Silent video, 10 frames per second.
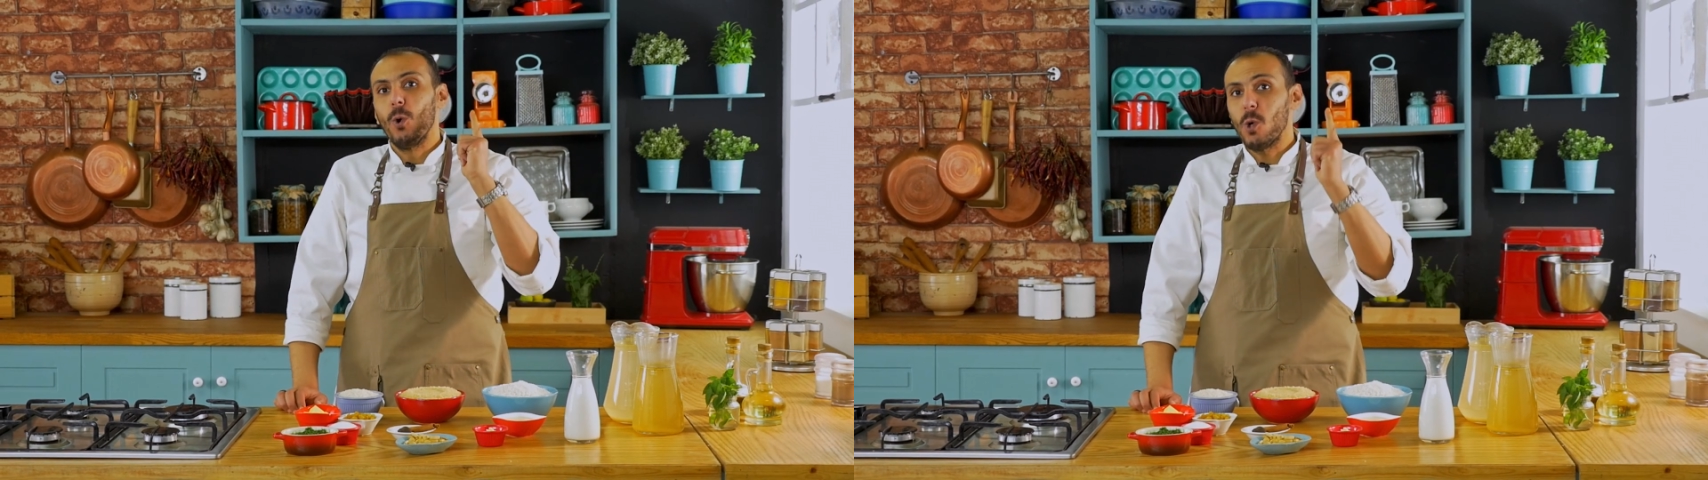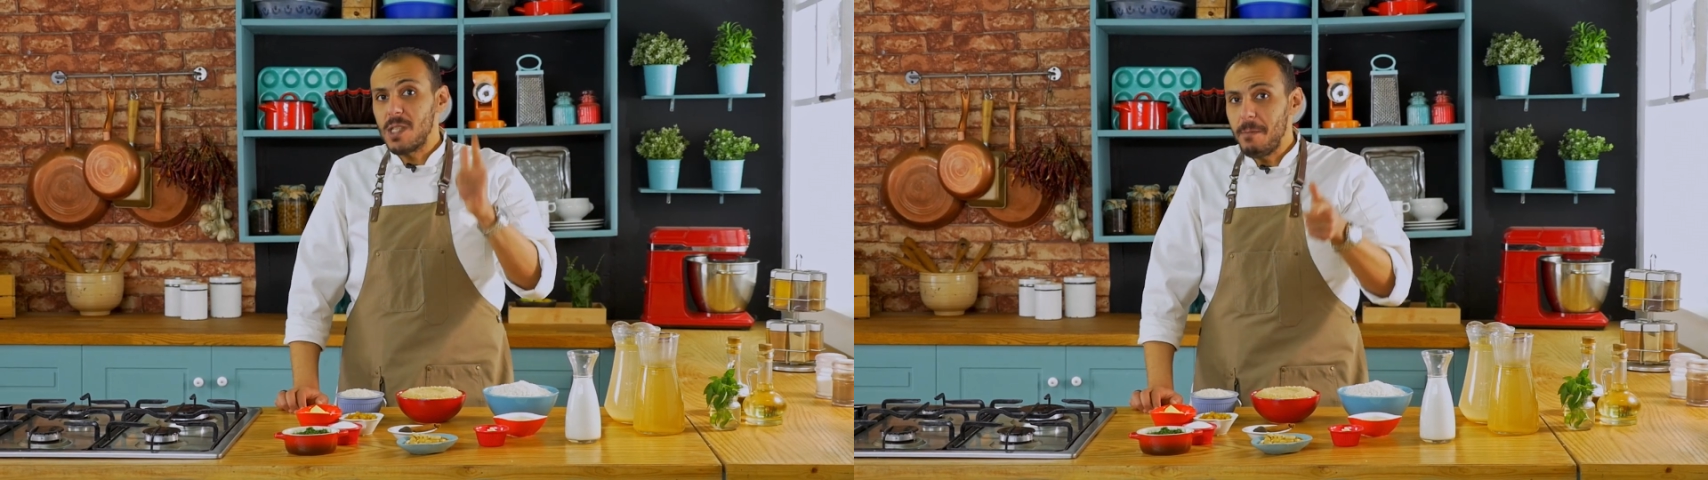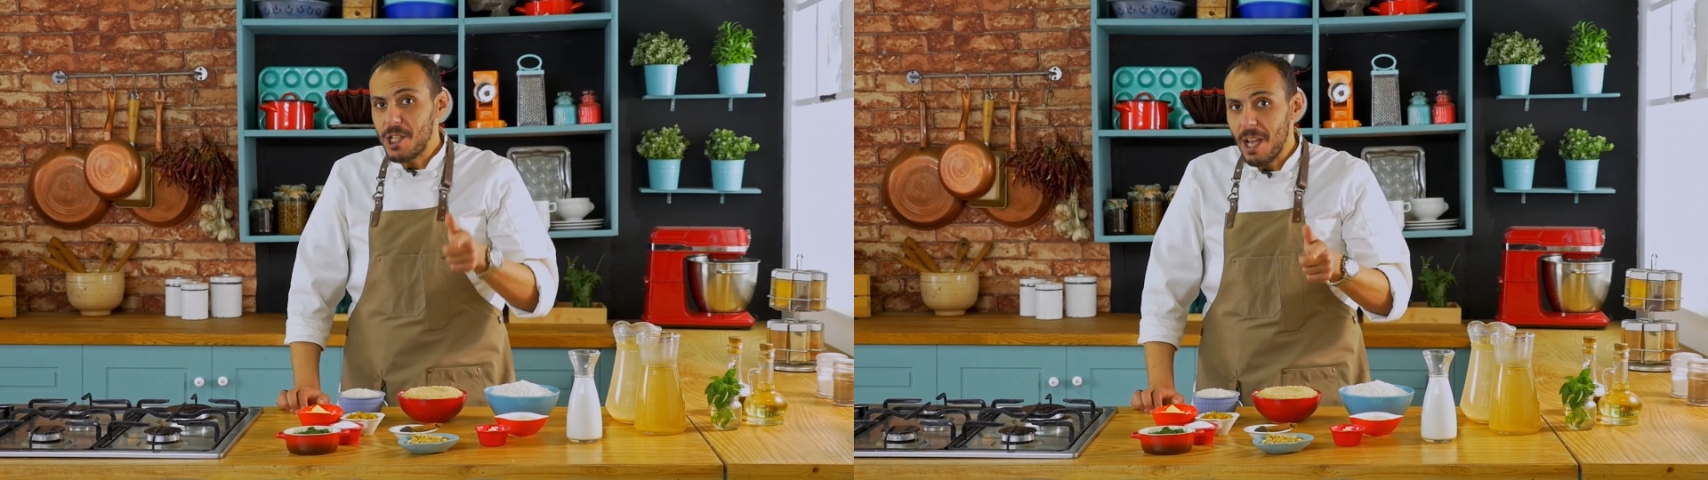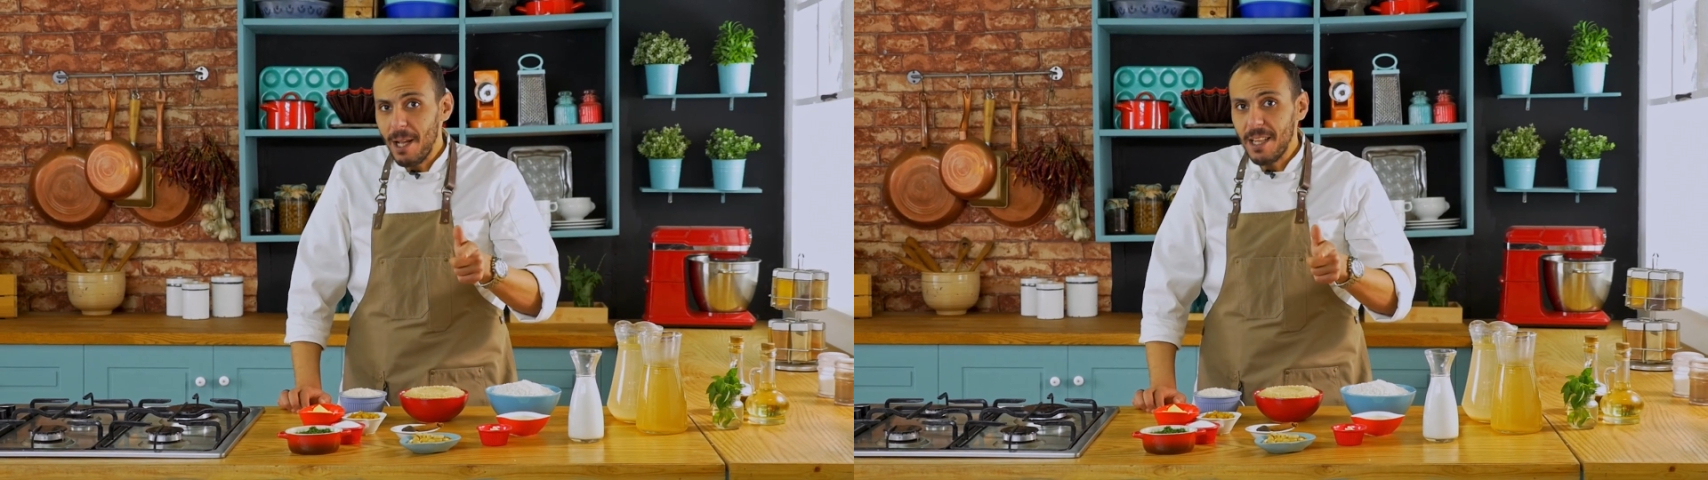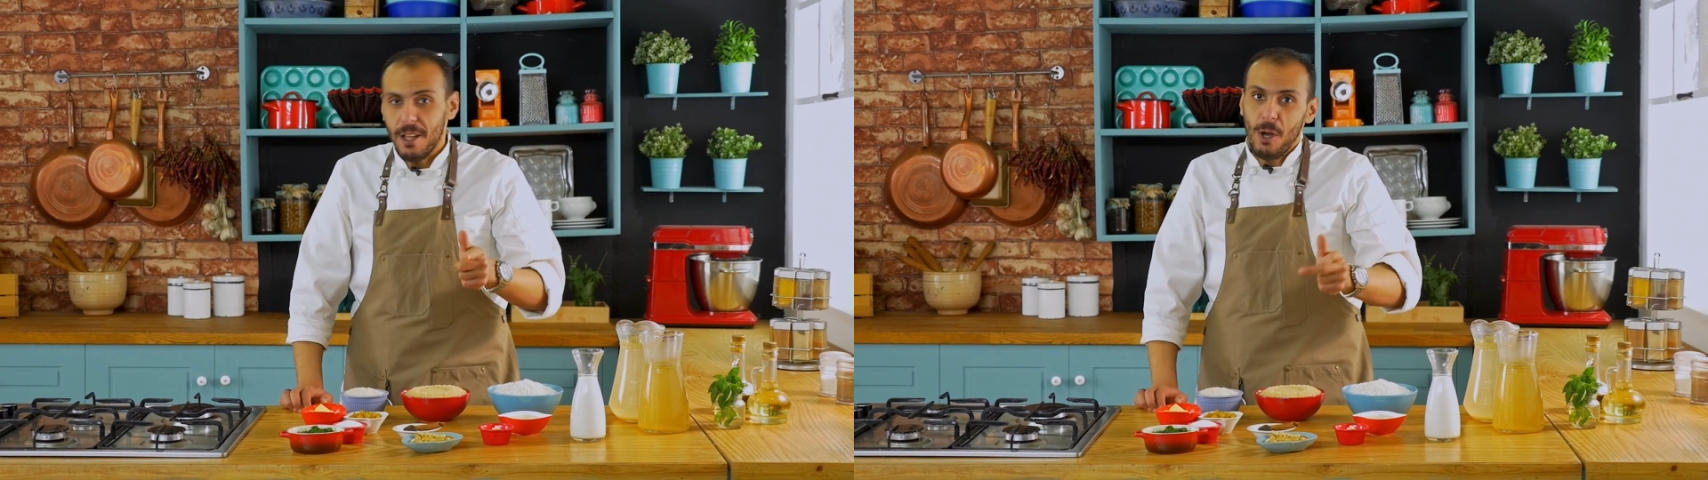ورز
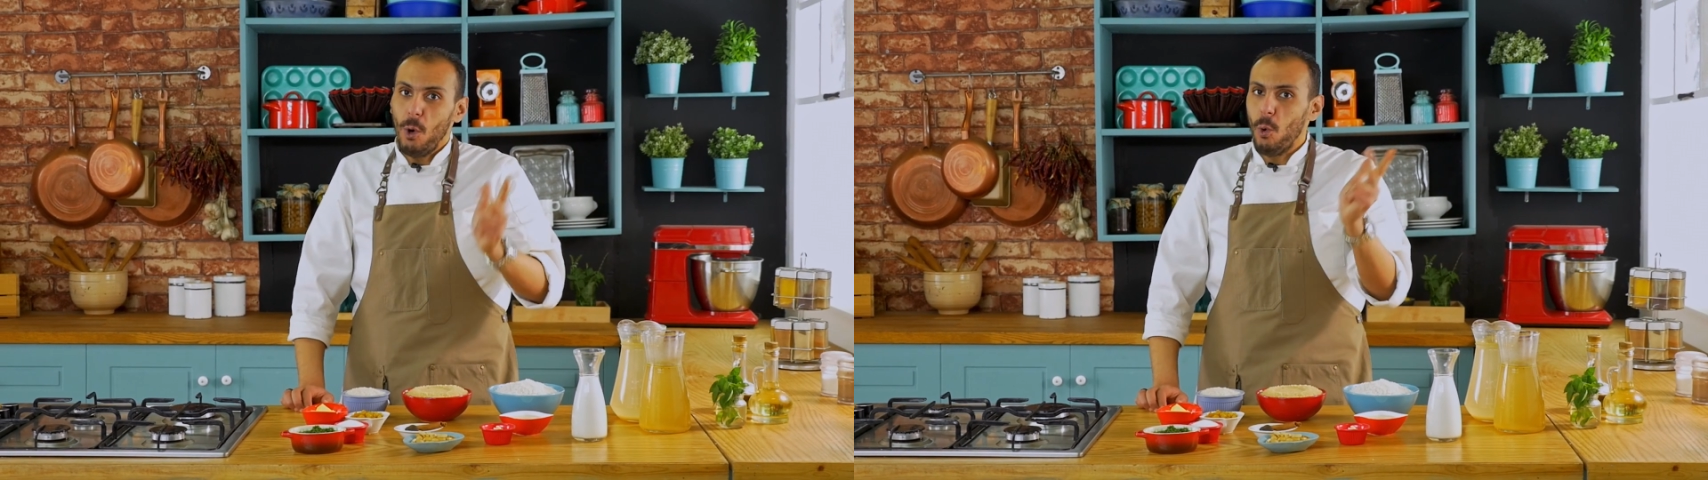بالشبت